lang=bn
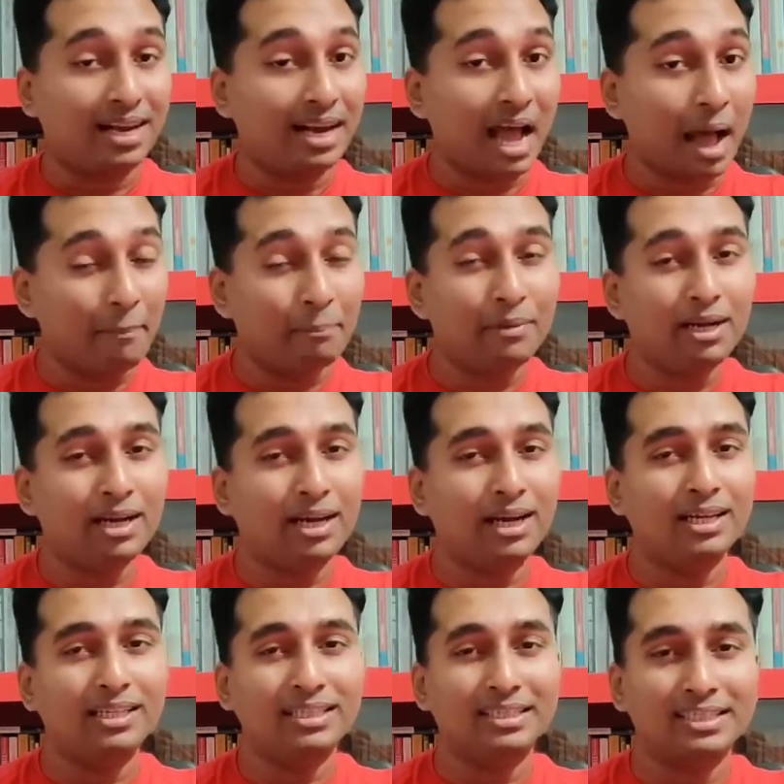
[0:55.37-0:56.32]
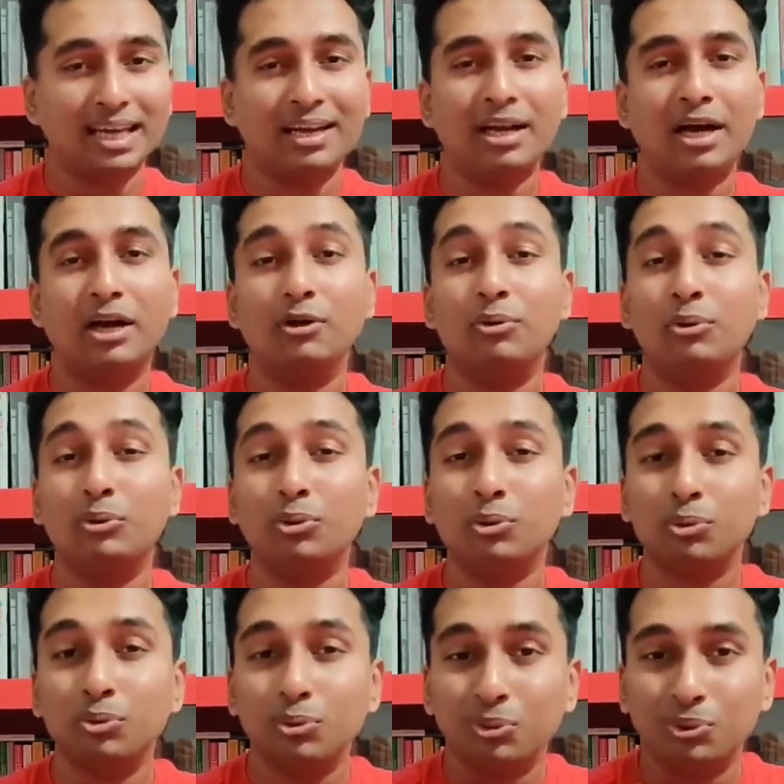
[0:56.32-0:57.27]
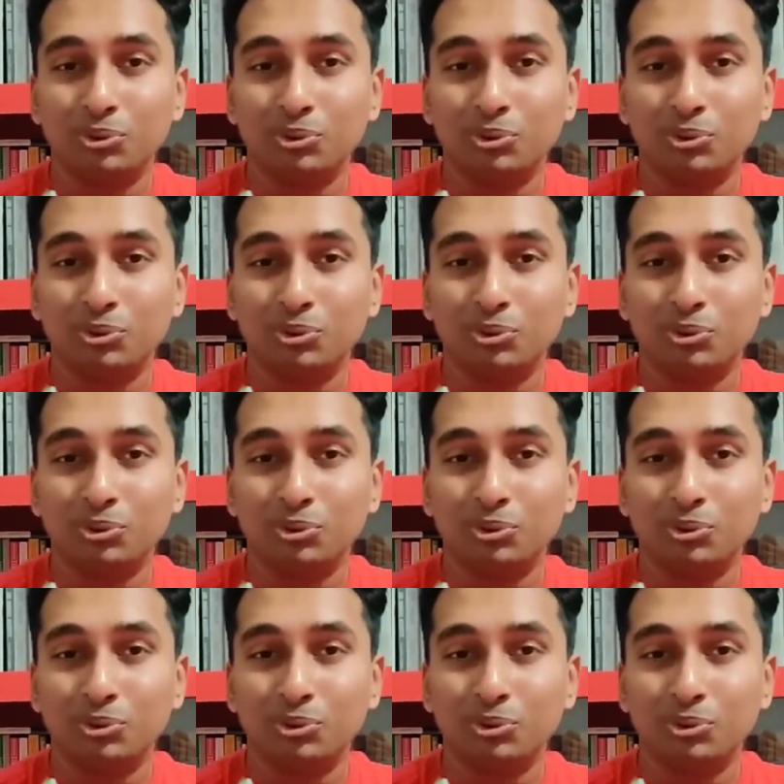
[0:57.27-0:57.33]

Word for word: আর আপনারা যারা নতুন